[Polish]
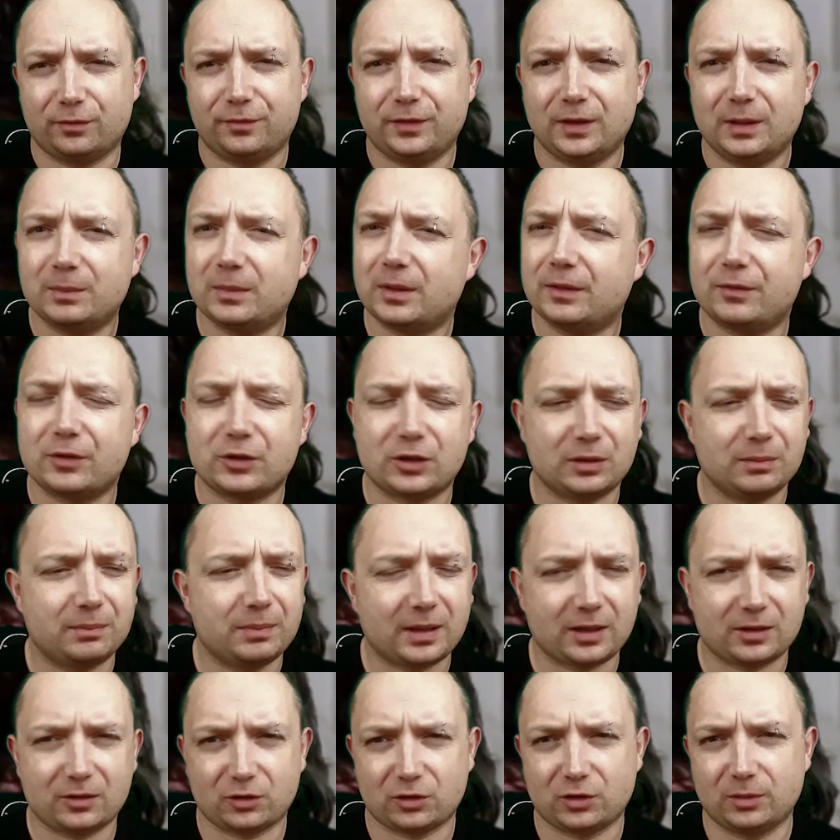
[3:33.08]
Film wyszedł
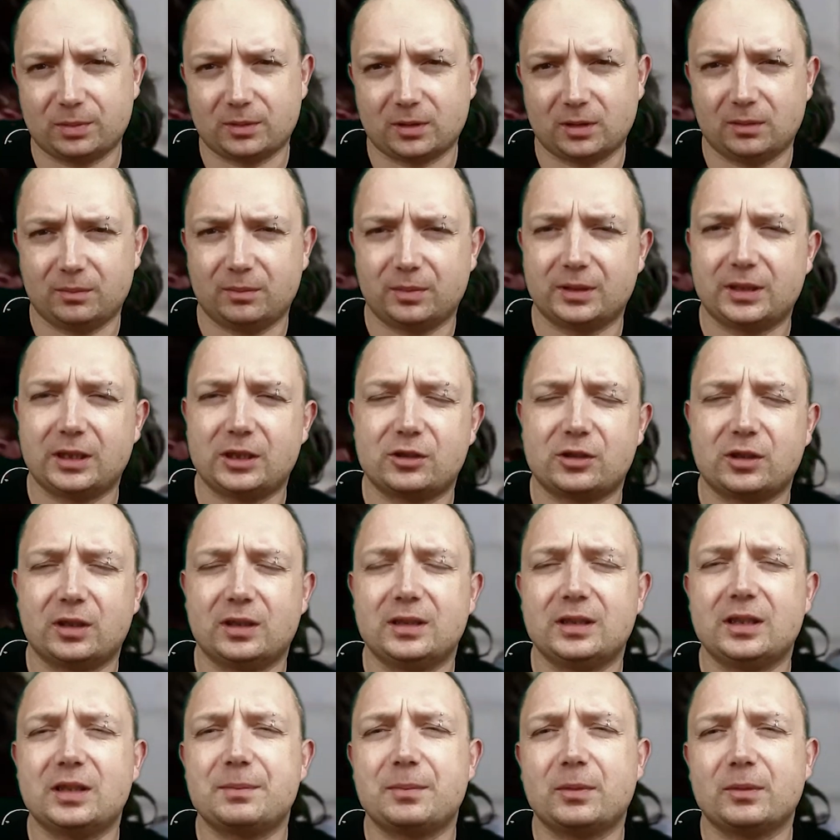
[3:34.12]
bardzo szybko, bodajże
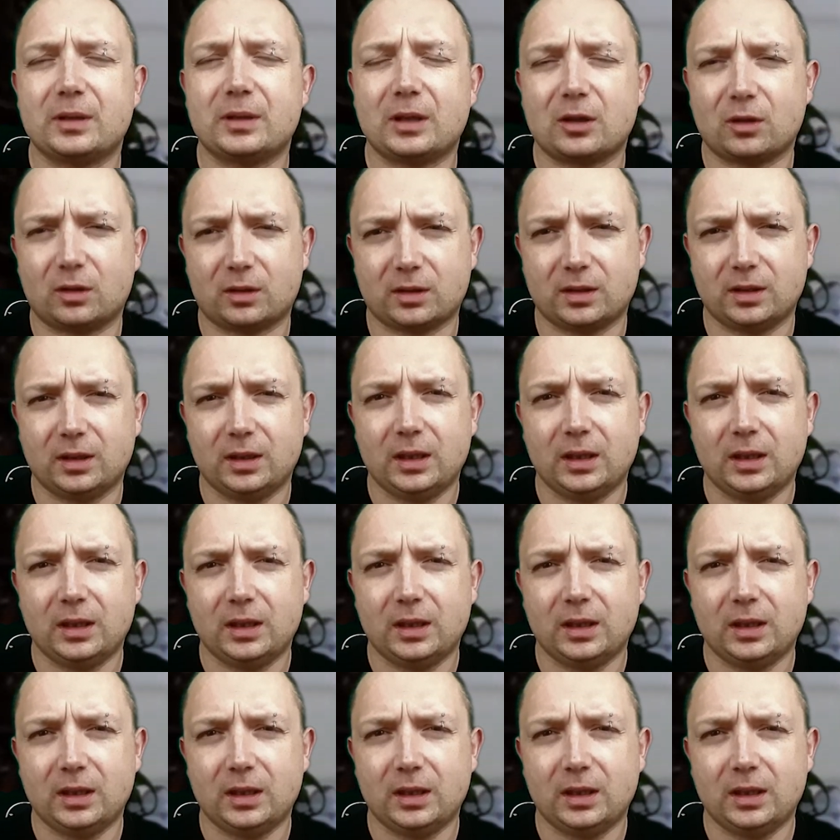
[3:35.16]
niespełna rok